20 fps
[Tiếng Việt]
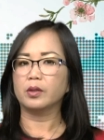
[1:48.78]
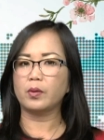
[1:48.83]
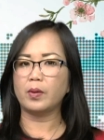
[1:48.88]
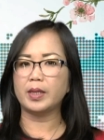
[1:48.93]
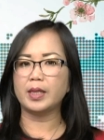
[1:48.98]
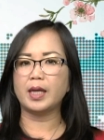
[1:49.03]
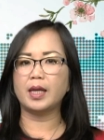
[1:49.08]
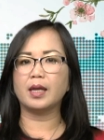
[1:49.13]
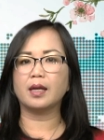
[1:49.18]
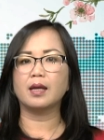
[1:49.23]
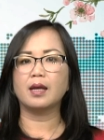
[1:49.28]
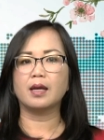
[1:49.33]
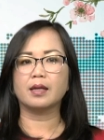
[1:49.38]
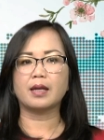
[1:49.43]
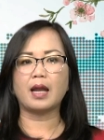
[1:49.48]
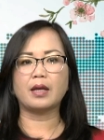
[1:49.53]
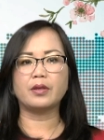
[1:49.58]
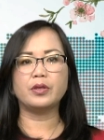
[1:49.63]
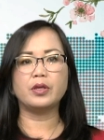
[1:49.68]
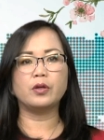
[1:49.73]
Tuy nhiên,
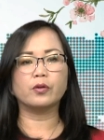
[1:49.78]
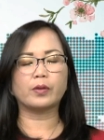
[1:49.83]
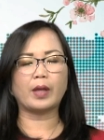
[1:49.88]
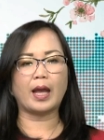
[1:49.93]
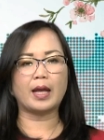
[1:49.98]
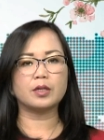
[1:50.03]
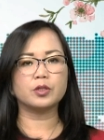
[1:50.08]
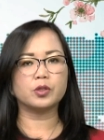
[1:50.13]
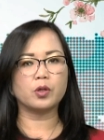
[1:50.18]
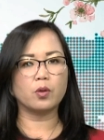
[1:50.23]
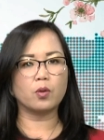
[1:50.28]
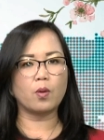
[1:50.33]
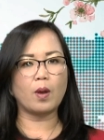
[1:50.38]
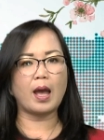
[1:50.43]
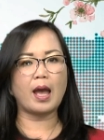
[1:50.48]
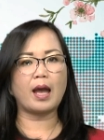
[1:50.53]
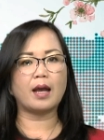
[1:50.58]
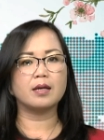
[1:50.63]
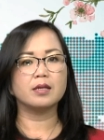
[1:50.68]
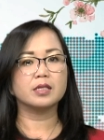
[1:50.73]
đã nhiều tháng trôi
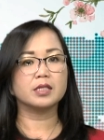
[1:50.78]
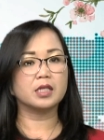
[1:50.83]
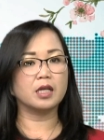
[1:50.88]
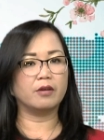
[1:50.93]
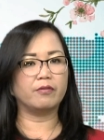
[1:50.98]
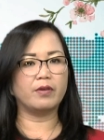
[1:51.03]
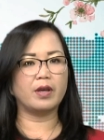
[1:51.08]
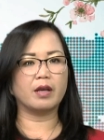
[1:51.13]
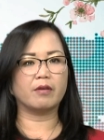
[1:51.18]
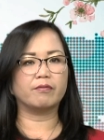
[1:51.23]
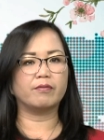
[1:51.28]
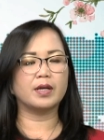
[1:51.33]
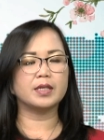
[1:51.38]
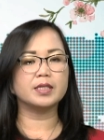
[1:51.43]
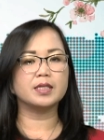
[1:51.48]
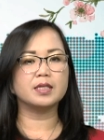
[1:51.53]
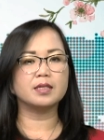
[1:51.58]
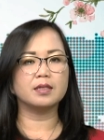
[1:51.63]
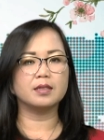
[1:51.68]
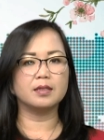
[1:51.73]
qua, sự việc
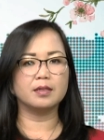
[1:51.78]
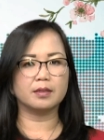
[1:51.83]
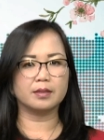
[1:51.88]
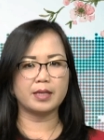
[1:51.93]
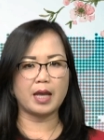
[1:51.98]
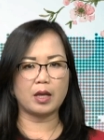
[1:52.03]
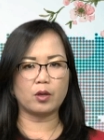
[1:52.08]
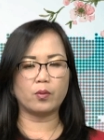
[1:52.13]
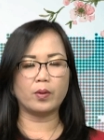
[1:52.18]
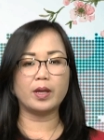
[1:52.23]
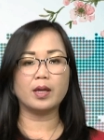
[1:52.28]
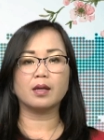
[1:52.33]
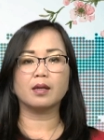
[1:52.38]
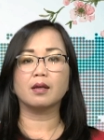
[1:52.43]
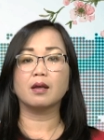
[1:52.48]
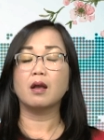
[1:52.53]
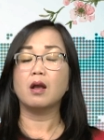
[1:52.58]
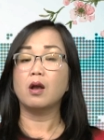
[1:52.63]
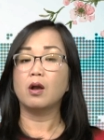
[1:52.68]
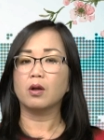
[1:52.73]
vẫn chưa được giải
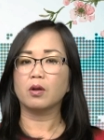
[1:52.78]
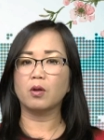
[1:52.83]
quyết.